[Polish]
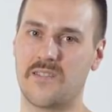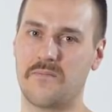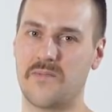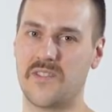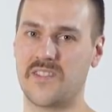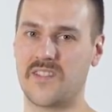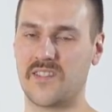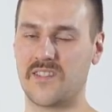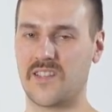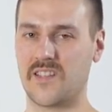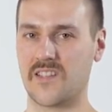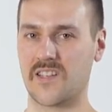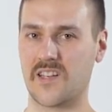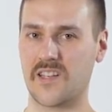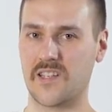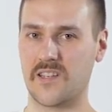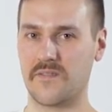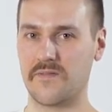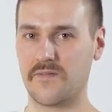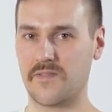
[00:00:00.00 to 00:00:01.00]
żebyście
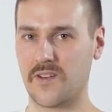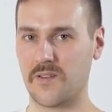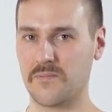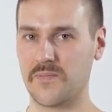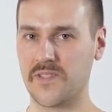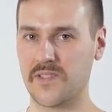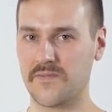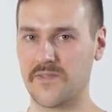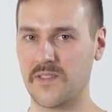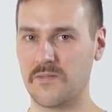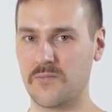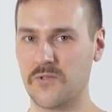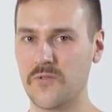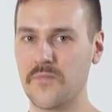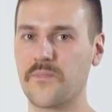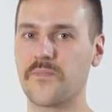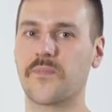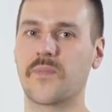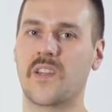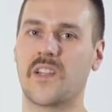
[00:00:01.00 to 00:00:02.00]
zajrzeli w opis
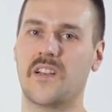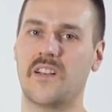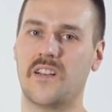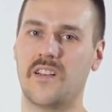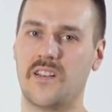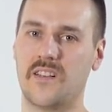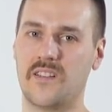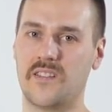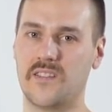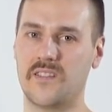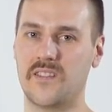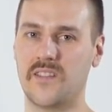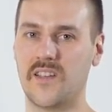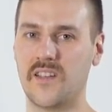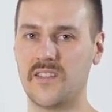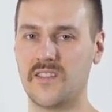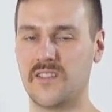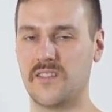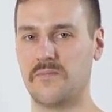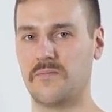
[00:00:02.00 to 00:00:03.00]
filmu.
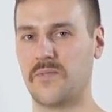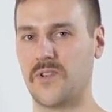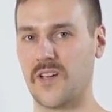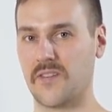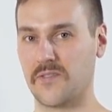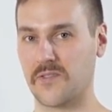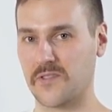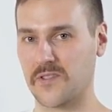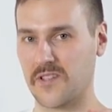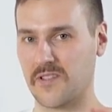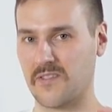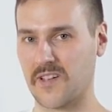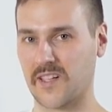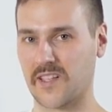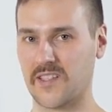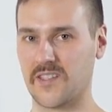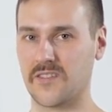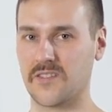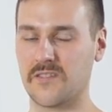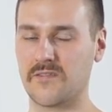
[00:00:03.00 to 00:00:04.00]
Jeśli pojawią się
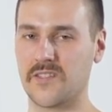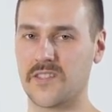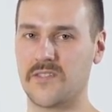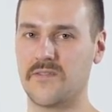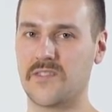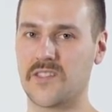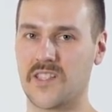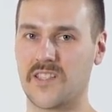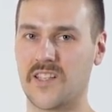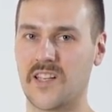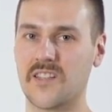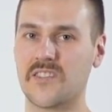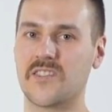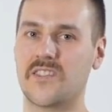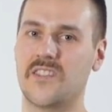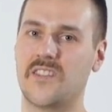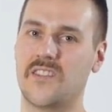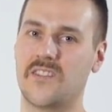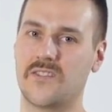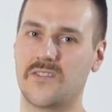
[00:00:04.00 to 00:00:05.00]
jakieś nowe ćwiczenia
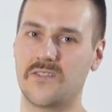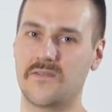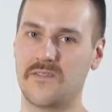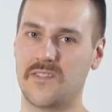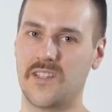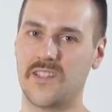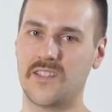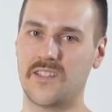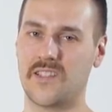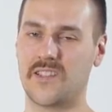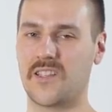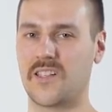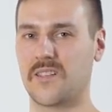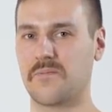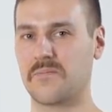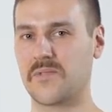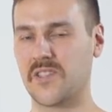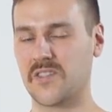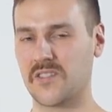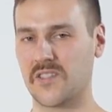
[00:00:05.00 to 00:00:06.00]
czy rozwinięcie
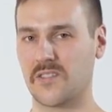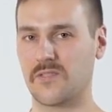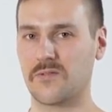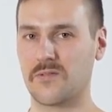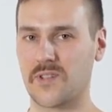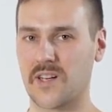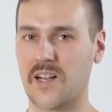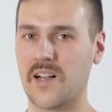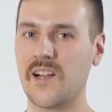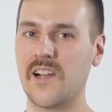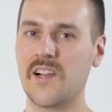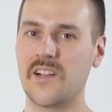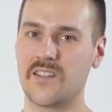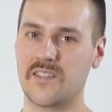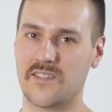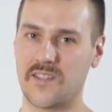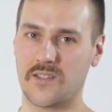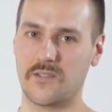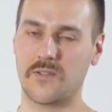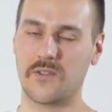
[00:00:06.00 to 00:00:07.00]
tych przyczyn, które
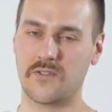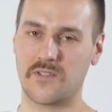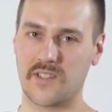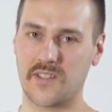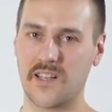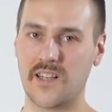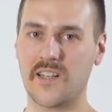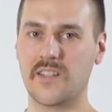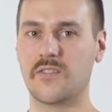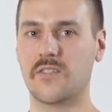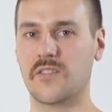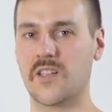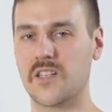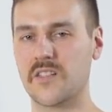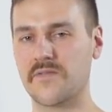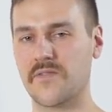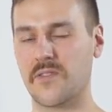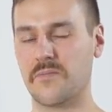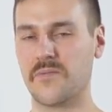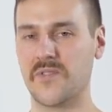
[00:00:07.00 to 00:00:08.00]
znajdują się dalej, to
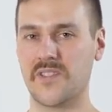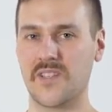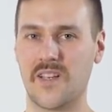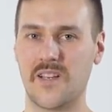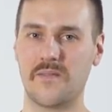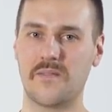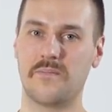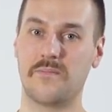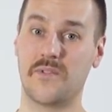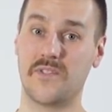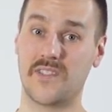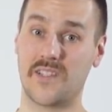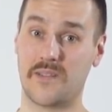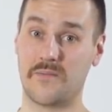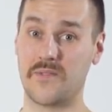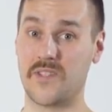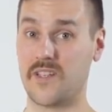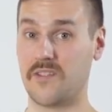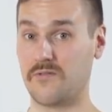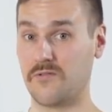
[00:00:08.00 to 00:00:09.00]
też w opisie
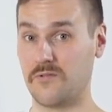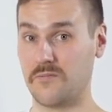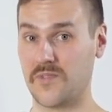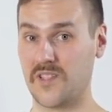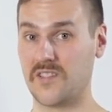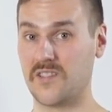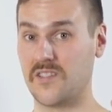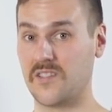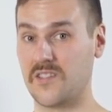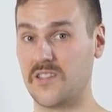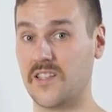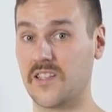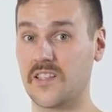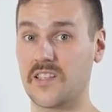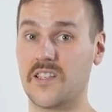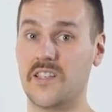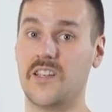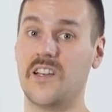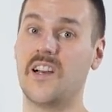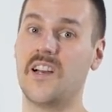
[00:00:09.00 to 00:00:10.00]
postaram się umieścić
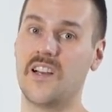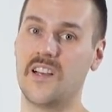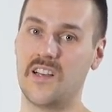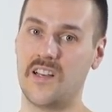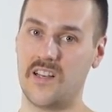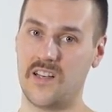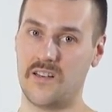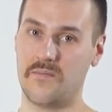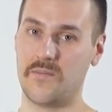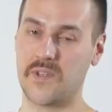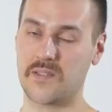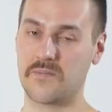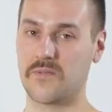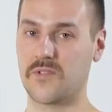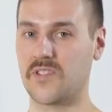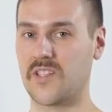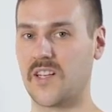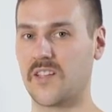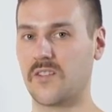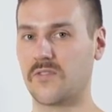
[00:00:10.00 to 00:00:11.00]
linki
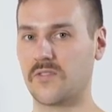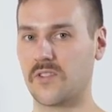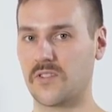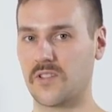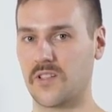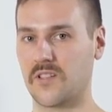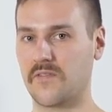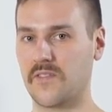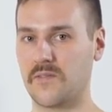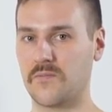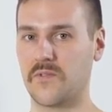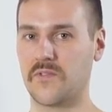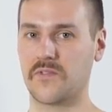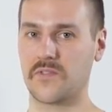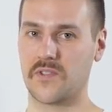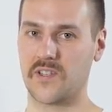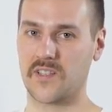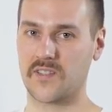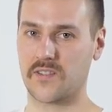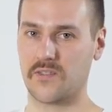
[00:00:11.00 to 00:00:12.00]
bezpośrednio do tych filmów,
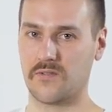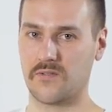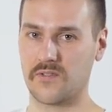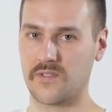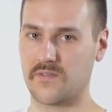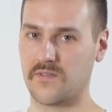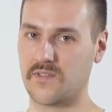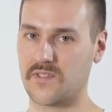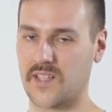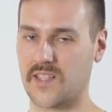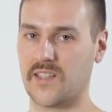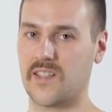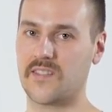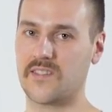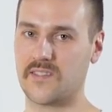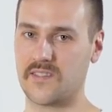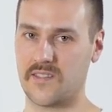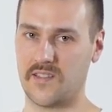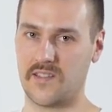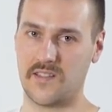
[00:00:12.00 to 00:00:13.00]
które są związane
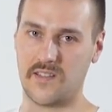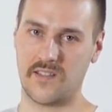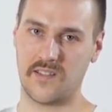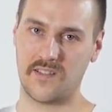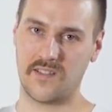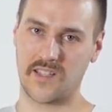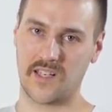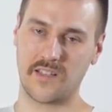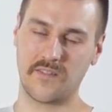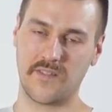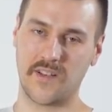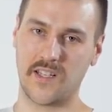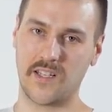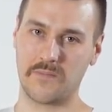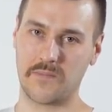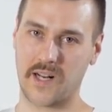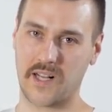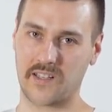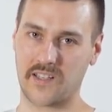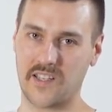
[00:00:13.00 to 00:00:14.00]
z
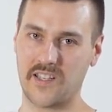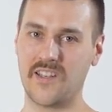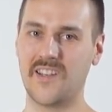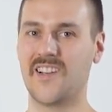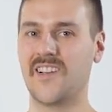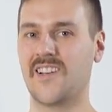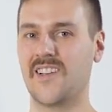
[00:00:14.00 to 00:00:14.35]
drętwieniem ręki.